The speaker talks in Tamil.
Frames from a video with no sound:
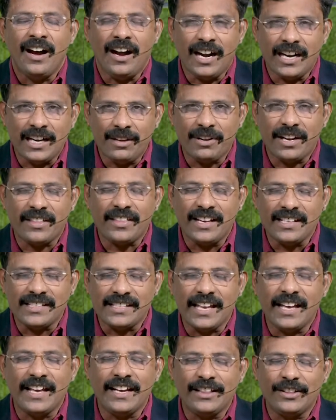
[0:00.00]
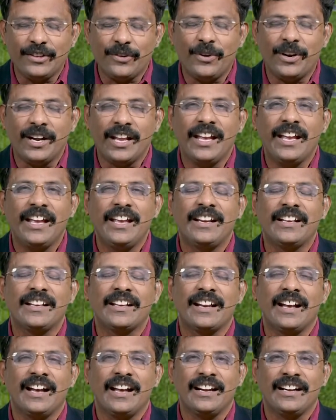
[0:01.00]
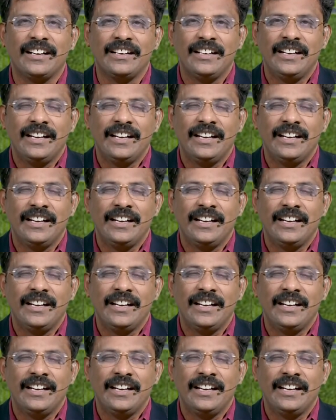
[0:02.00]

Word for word: ஆண்டவர் அதில் சேகரித்து கொண்டே இருக்கிறார்